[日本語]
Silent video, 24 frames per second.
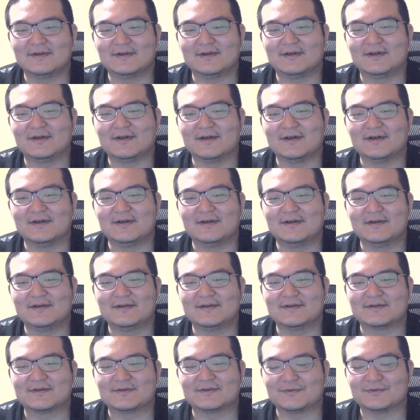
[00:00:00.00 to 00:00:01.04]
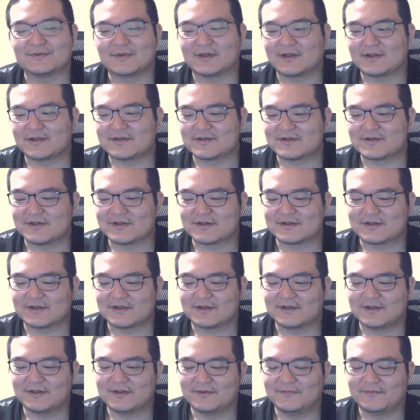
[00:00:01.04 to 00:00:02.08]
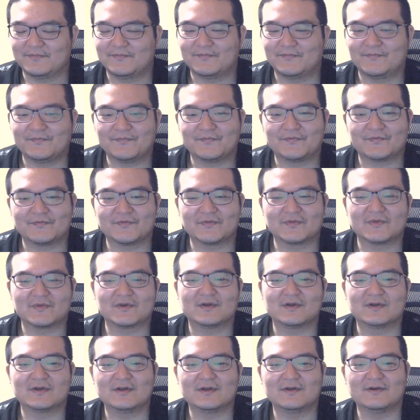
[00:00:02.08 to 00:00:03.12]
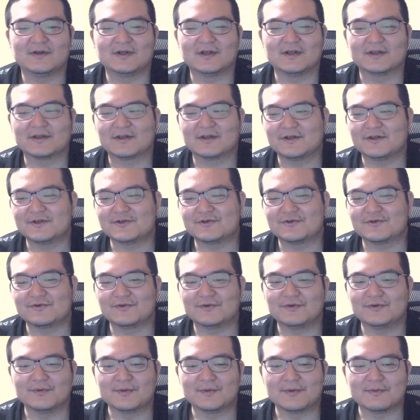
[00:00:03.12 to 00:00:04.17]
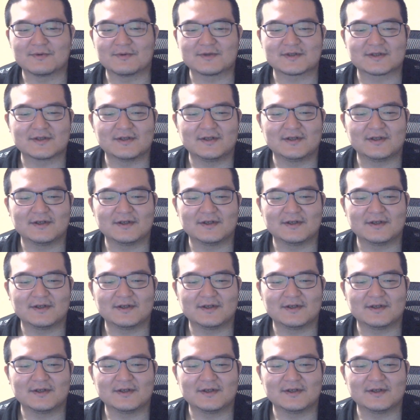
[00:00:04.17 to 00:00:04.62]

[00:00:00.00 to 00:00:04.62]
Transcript: う。はい。そんな感じでしたね。では、体重の方見ますか。